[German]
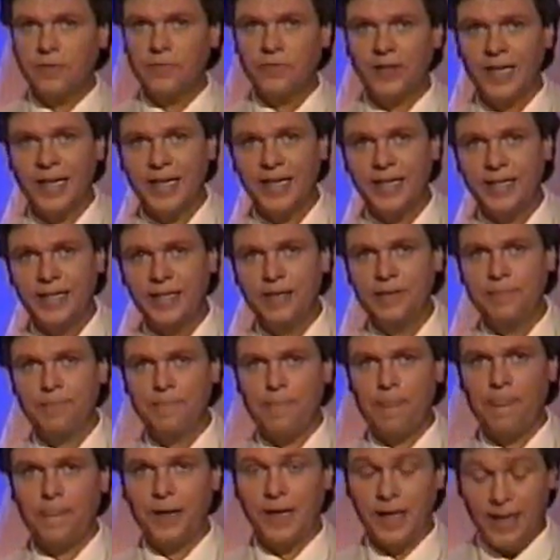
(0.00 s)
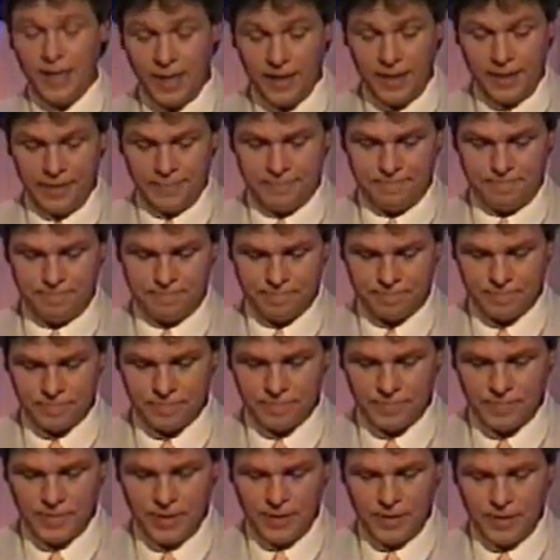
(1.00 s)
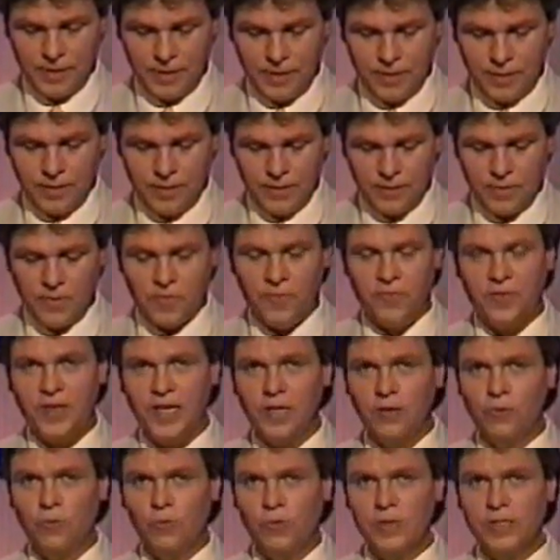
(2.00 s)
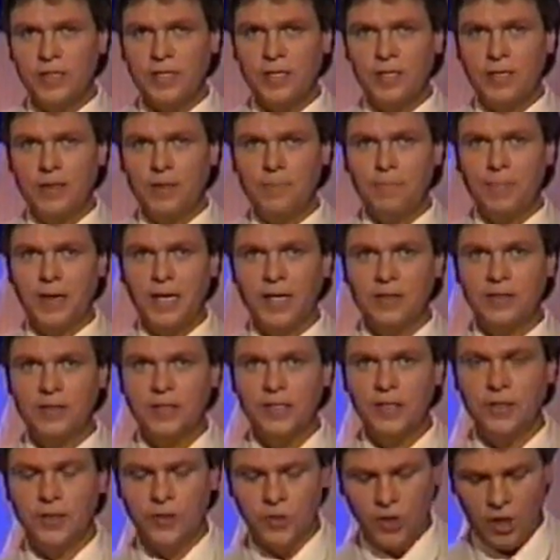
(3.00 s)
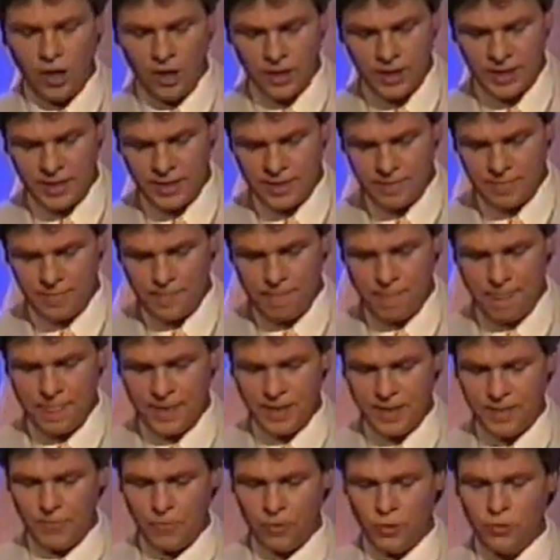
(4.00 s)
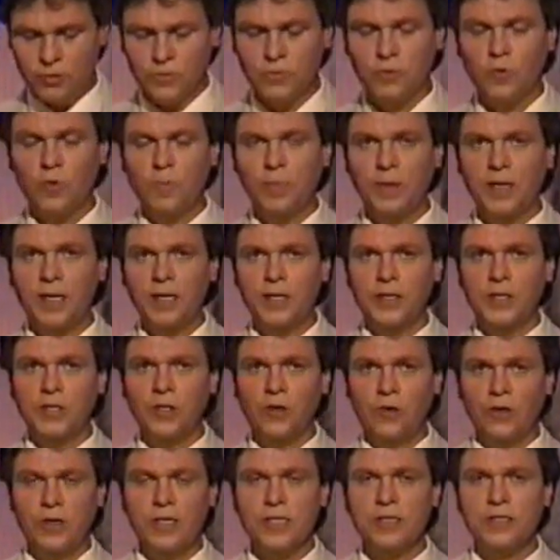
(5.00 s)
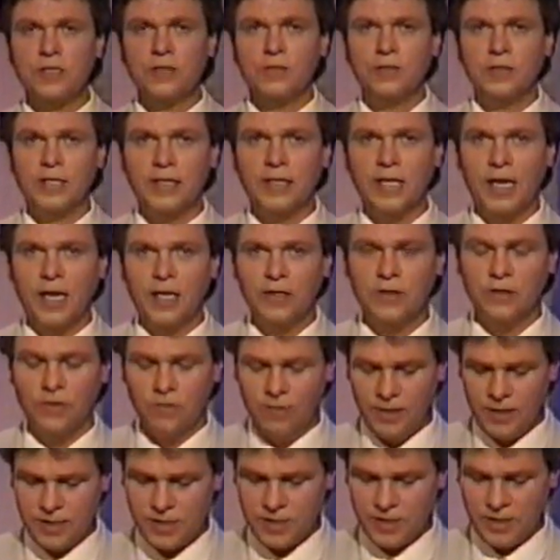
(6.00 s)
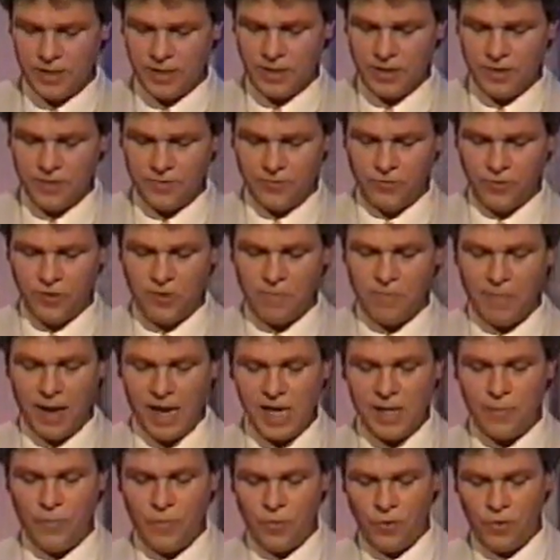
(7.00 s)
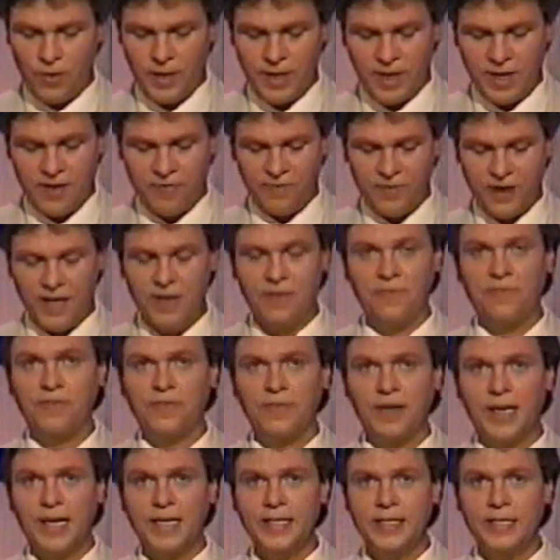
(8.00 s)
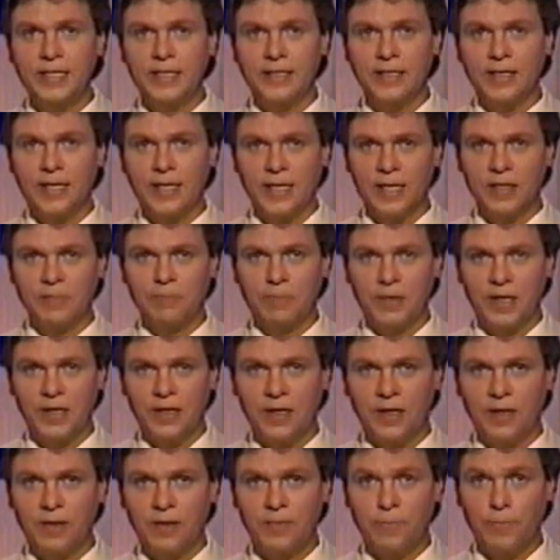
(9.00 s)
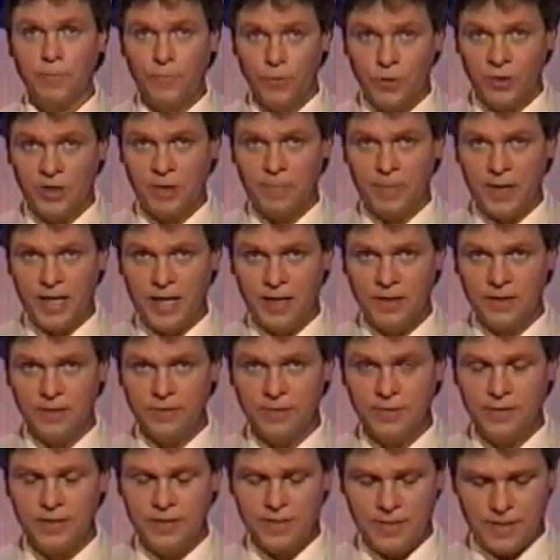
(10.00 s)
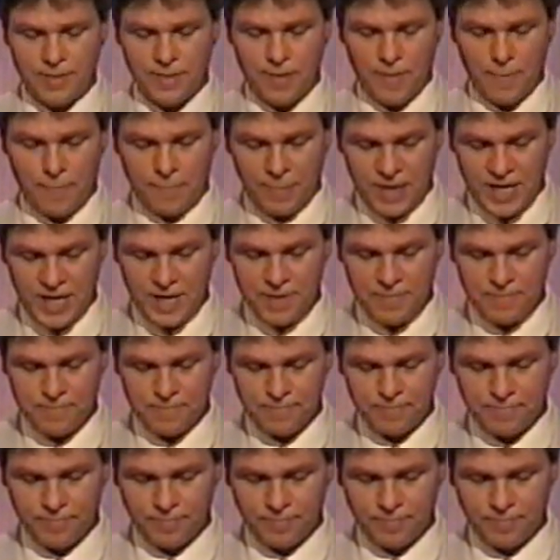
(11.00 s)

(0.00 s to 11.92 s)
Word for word: Frage A. Wer holte Martin Dorlin im Oktober 1991 von Malmö FF an den Gladbacher Bökelberg? B.